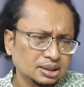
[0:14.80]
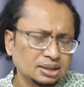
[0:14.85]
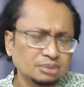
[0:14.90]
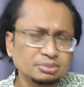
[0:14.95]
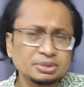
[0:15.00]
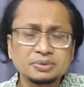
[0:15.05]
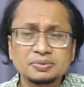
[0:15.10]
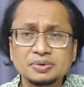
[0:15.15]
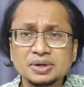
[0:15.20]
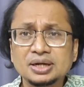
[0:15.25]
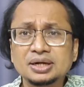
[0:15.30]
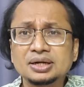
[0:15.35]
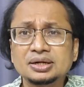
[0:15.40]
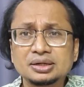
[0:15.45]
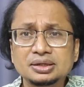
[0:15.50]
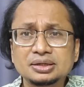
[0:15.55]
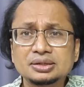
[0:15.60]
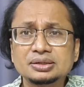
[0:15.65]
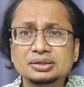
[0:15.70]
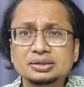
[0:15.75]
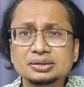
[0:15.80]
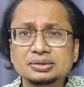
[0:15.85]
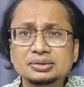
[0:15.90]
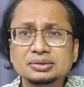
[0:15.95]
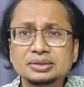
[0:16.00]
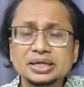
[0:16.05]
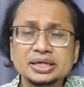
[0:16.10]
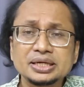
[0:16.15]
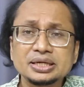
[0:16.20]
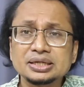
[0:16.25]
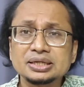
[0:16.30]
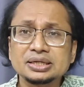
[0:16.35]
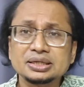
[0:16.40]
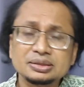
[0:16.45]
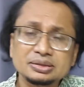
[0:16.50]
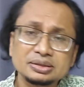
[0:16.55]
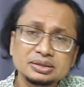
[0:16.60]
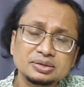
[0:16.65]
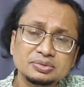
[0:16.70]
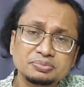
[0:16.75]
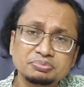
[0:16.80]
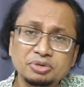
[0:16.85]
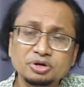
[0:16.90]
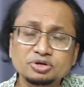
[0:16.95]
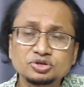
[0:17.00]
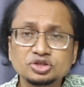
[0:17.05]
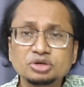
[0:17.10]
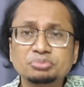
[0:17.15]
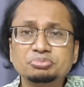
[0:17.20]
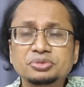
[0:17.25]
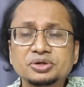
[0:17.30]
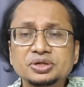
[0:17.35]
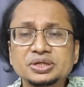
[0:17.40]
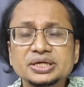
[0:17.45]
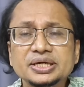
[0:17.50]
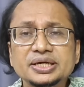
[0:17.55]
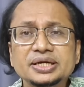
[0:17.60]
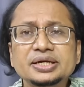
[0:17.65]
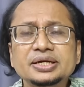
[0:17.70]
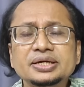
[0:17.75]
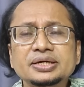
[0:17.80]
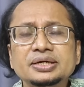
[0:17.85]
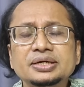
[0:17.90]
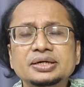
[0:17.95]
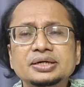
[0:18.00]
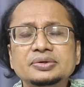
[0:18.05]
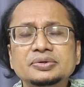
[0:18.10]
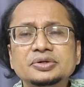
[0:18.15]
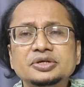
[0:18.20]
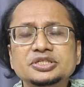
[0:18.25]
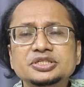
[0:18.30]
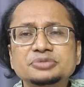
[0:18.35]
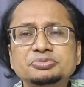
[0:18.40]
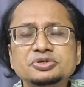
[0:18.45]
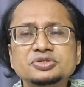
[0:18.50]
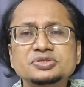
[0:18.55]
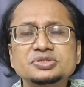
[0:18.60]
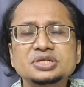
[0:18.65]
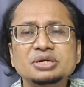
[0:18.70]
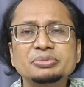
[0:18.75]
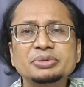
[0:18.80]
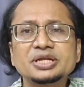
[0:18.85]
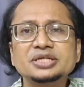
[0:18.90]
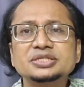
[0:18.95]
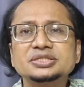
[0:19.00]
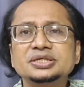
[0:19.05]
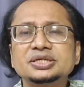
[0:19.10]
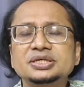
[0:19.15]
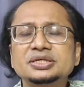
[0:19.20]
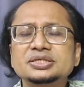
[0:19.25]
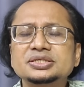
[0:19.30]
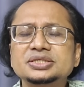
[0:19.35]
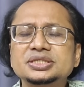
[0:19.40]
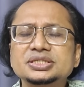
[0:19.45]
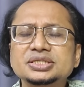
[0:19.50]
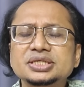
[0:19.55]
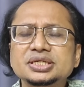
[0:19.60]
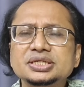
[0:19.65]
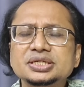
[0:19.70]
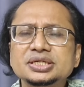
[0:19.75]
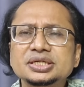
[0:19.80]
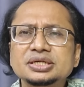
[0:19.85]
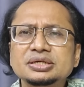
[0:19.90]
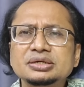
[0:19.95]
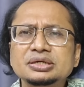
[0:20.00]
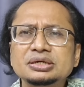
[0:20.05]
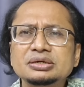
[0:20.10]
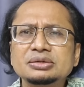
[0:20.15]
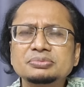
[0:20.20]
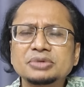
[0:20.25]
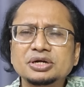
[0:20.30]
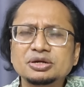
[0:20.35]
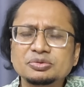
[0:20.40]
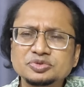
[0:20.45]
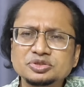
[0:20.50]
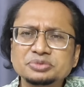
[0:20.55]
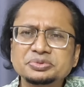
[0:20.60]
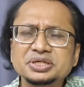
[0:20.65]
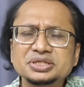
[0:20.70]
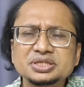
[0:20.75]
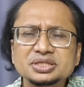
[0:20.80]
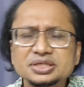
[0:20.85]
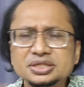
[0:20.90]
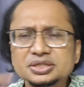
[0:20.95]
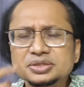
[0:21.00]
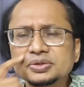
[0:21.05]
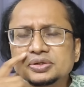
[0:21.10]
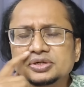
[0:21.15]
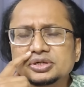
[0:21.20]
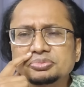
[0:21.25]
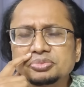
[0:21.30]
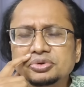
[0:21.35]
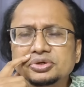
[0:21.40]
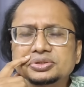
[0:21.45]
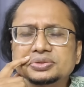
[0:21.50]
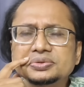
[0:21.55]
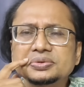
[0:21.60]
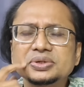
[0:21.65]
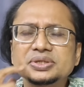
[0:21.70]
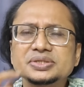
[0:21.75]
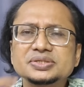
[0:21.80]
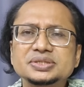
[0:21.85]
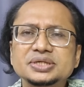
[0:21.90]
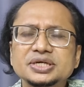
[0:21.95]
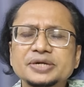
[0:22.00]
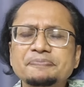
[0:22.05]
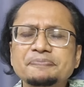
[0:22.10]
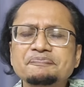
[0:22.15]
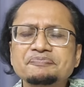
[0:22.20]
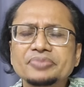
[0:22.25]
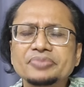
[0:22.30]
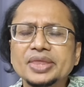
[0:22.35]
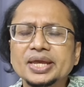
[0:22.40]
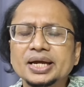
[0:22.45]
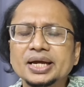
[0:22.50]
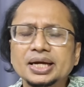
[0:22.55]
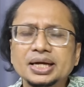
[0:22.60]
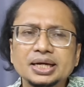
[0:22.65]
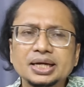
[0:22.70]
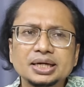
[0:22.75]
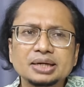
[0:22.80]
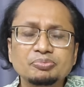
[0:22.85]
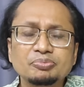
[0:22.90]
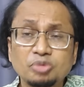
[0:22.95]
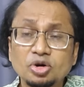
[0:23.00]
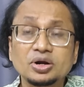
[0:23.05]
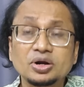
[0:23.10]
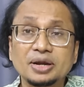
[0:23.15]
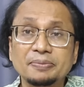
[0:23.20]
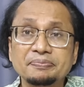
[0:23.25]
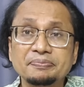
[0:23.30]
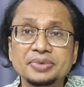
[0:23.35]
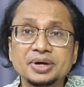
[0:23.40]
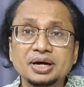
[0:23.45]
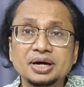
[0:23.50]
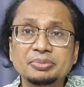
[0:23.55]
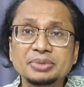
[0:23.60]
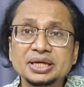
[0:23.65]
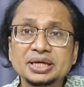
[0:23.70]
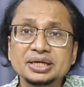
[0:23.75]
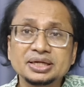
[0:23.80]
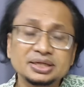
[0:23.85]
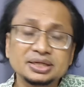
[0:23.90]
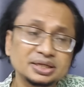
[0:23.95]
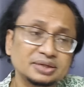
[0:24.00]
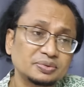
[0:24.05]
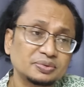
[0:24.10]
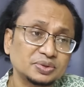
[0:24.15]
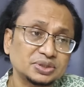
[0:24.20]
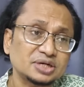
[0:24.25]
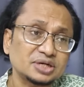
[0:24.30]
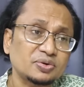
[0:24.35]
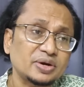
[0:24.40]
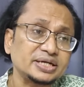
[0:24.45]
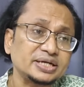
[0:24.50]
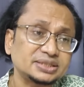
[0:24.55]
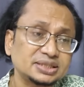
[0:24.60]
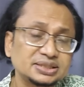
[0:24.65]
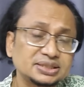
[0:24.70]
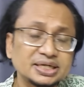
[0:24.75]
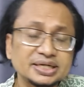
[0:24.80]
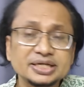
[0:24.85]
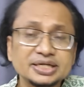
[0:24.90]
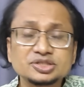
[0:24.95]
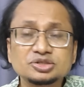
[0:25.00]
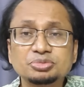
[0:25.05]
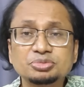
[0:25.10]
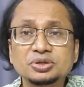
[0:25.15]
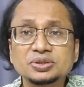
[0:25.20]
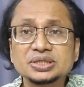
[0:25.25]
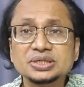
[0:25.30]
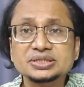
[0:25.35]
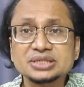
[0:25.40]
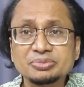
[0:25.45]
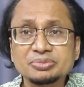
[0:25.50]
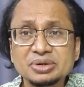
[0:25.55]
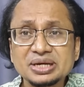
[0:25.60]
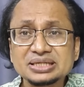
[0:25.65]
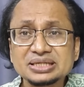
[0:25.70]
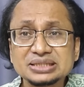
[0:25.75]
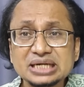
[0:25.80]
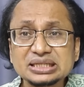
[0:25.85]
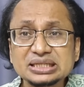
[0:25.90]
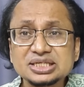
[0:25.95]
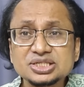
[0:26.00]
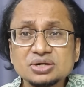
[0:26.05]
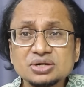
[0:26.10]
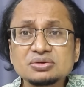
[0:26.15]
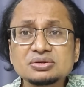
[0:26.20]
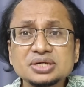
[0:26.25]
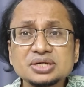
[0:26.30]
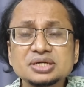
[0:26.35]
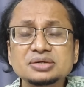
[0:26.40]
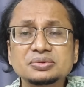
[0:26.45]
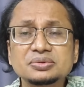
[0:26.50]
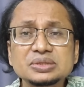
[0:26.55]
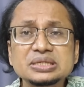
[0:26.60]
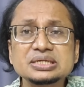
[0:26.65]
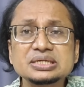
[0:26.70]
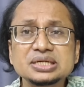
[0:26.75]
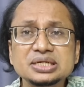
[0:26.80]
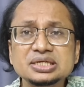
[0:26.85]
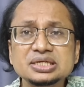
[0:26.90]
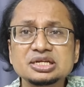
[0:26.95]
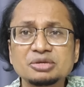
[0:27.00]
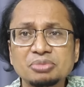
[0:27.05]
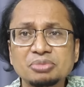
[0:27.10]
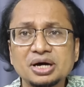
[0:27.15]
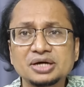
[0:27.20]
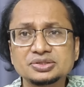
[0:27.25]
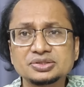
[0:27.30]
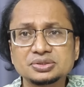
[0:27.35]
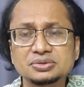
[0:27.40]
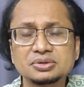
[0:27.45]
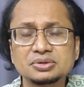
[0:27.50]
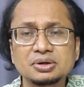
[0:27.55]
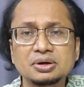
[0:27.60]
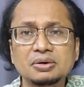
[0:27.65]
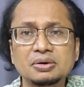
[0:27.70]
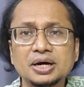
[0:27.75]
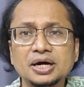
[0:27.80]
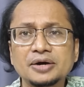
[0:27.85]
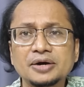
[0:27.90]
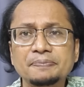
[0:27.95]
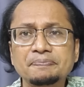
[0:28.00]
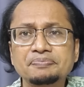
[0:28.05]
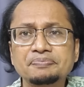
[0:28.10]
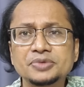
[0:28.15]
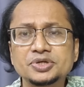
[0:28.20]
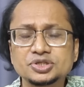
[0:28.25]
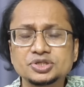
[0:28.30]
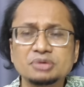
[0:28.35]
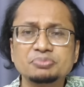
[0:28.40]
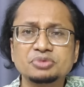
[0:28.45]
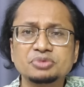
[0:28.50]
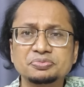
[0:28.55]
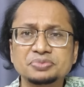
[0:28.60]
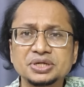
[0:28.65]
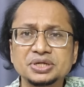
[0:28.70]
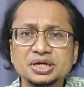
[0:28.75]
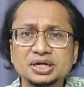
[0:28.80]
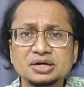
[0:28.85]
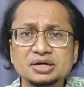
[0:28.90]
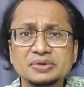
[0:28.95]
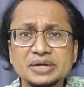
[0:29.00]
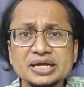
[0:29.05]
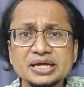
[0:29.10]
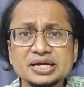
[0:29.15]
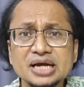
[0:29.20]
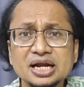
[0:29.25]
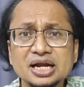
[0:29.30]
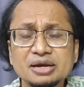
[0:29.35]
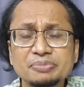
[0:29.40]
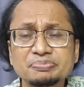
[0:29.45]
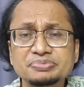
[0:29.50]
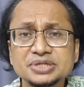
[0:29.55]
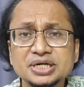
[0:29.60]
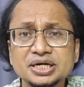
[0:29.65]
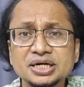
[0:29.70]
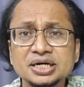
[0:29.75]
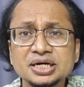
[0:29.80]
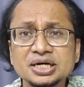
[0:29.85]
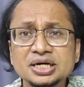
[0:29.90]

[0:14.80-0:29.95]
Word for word: আমি ওনার এই বক্তব্য নিয়ে উনি যে প্রস্তাব এনেছেন সেটা নিয়ে মানবজমিন একটা দীর্ঘ রিপোর্ট করেছে পড়লাম আমি ওটার কয়েকটা জায়গায় একটু বলতে চাই এবং এই জাতিসংঘের অধীনে নির্বাচন হওয়া সম্ভব কিনা কারণ এই আলাপটা